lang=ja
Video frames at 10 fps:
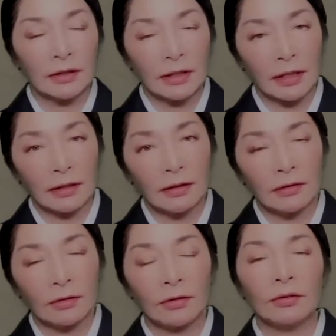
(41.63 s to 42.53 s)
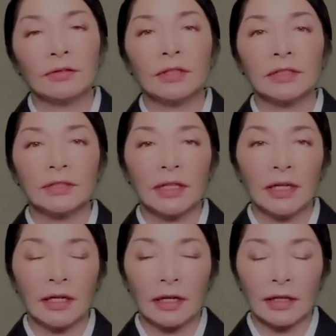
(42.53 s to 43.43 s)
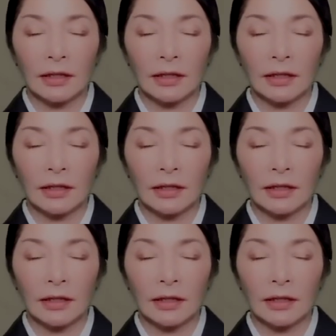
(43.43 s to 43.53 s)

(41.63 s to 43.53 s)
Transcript: たというんですね